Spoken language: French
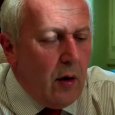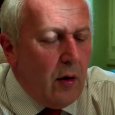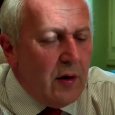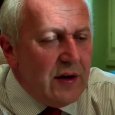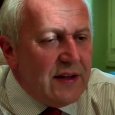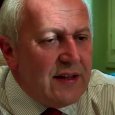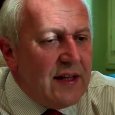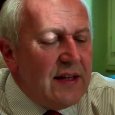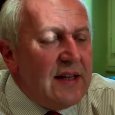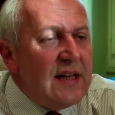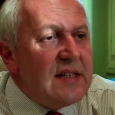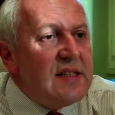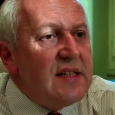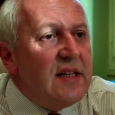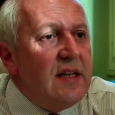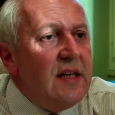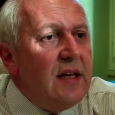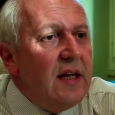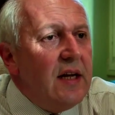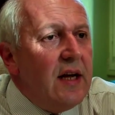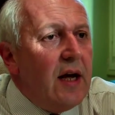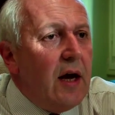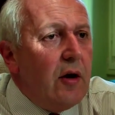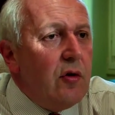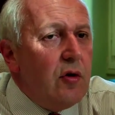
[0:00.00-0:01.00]
ont été
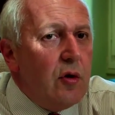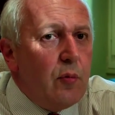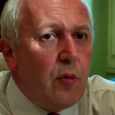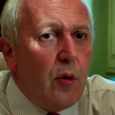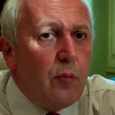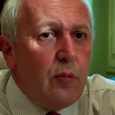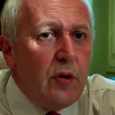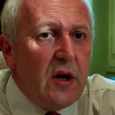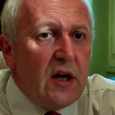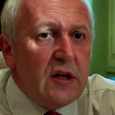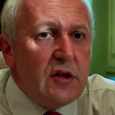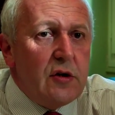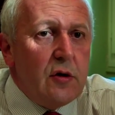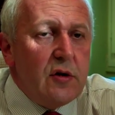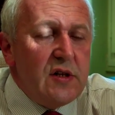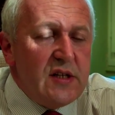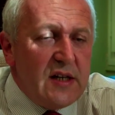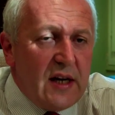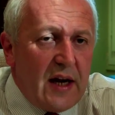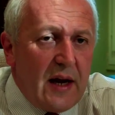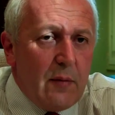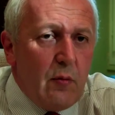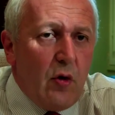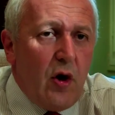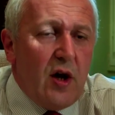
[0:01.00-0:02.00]
destinées à une population
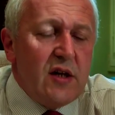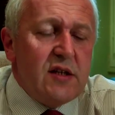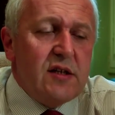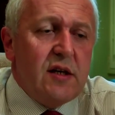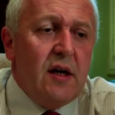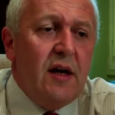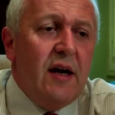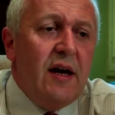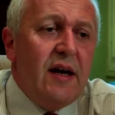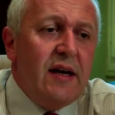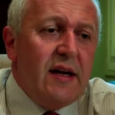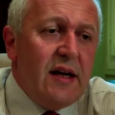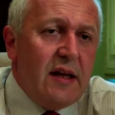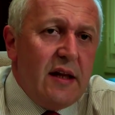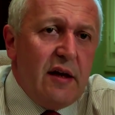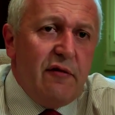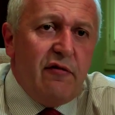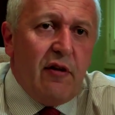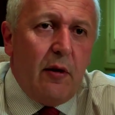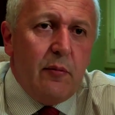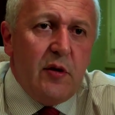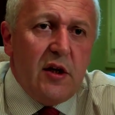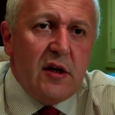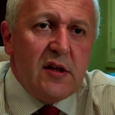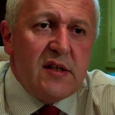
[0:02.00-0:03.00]
saint et à des
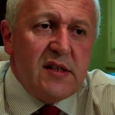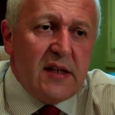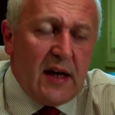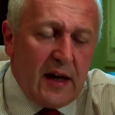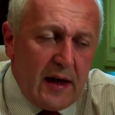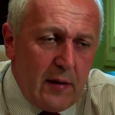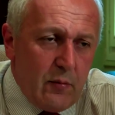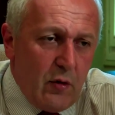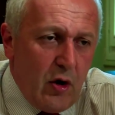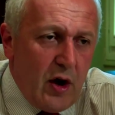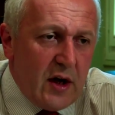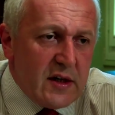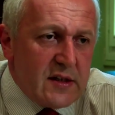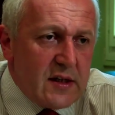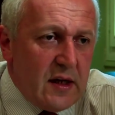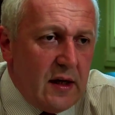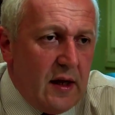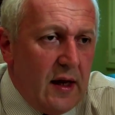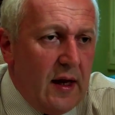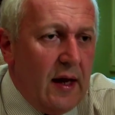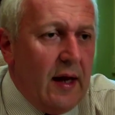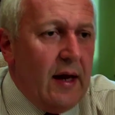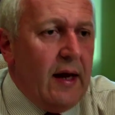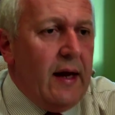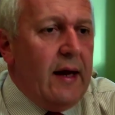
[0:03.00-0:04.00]
familles saint
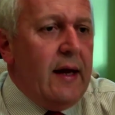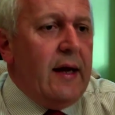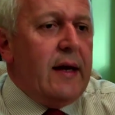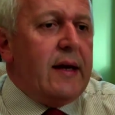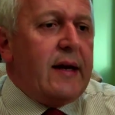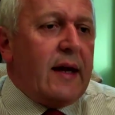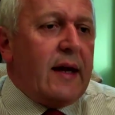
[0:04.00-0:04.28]
Et